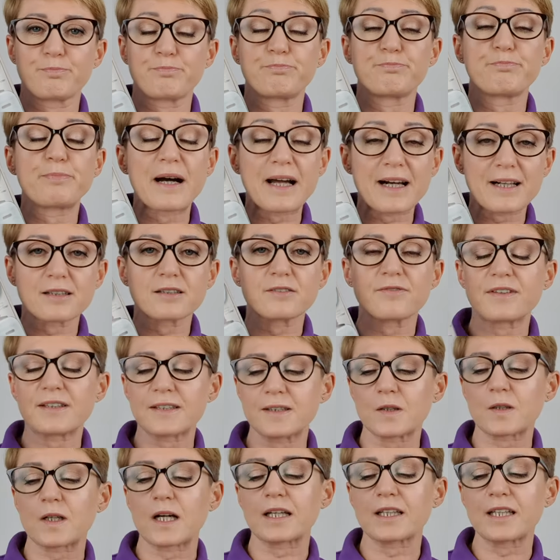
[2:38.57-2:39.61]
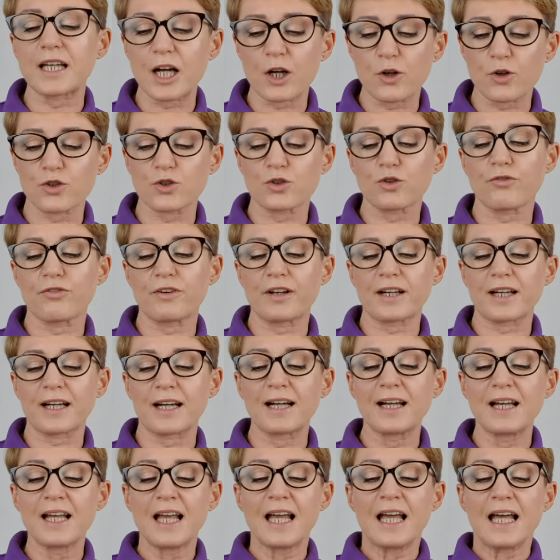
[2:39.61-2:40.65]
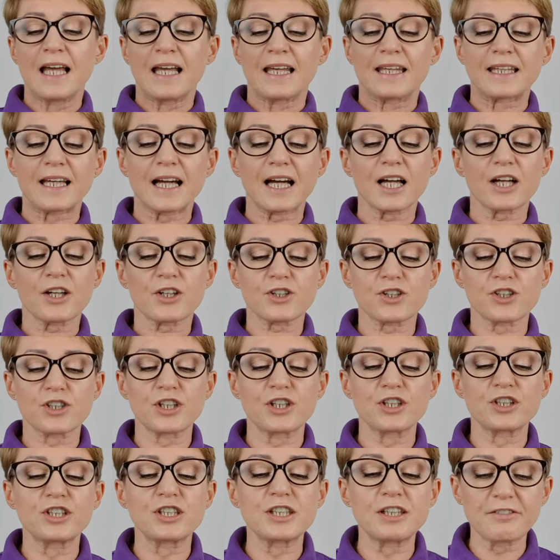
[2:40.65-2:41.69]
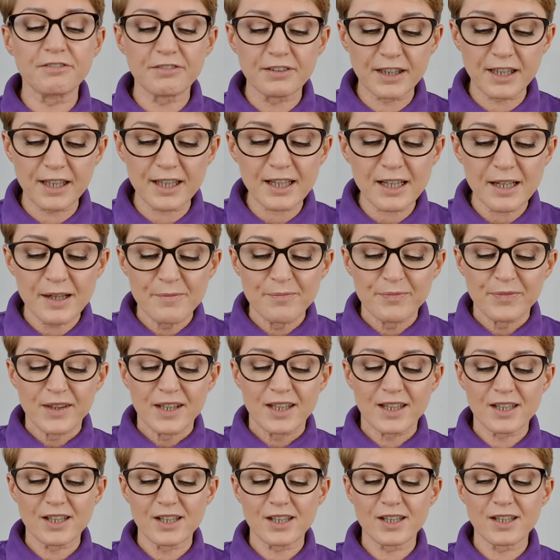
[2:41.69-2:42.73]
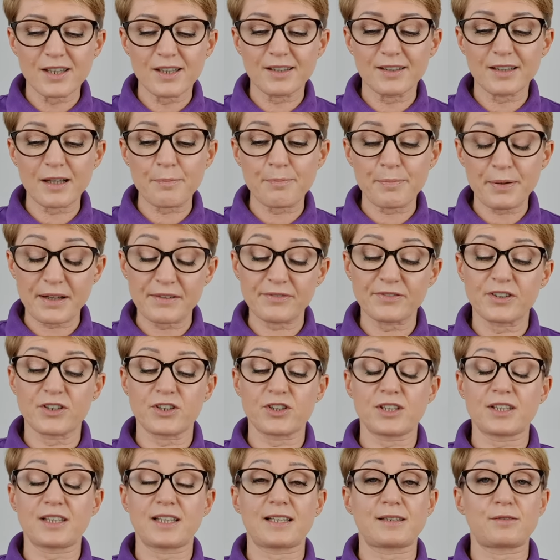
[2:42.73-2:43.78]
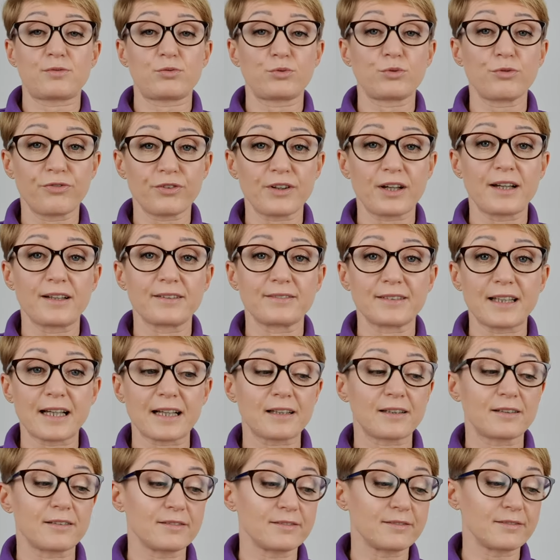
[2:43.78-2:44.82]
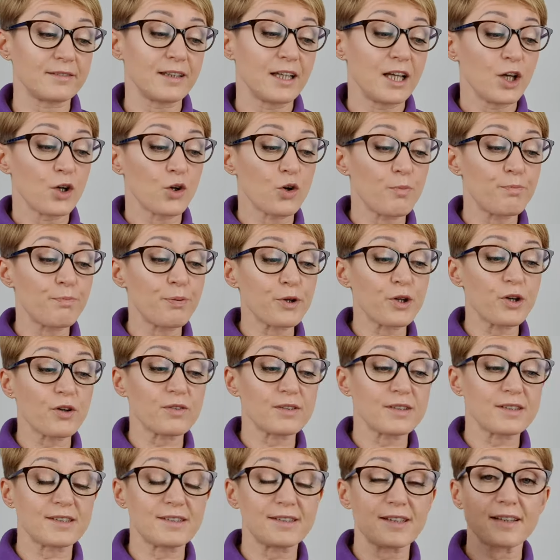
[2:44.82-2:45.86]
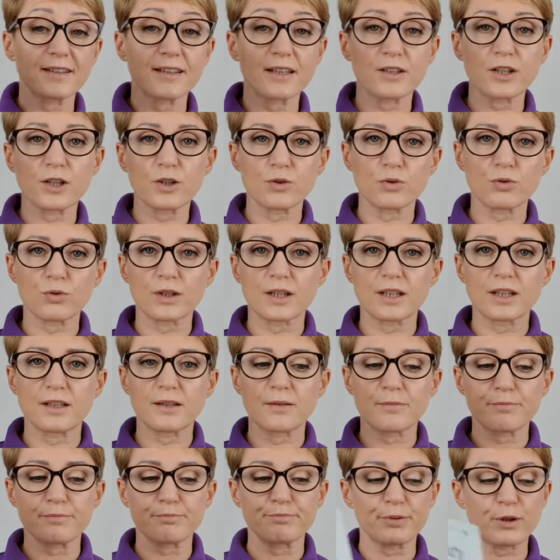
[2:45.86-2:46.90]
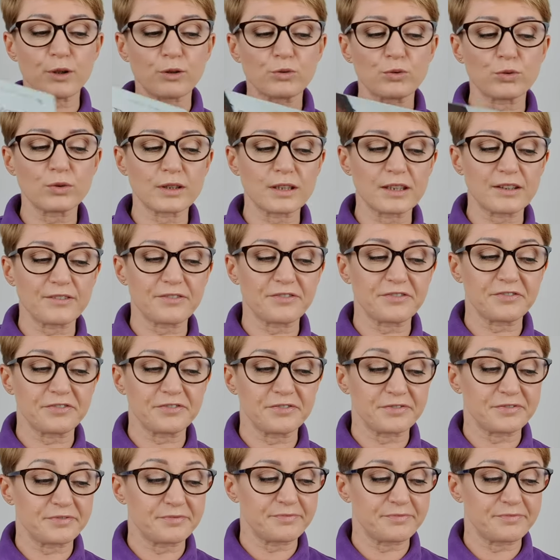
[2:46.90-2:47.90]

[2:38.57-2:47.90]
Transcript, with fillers: Bardzo wysoka jakość kuferka. Ja aż się dziwię, e, naprawdę, że za złotówkę, tak e, kupując jeden i drugi produkt w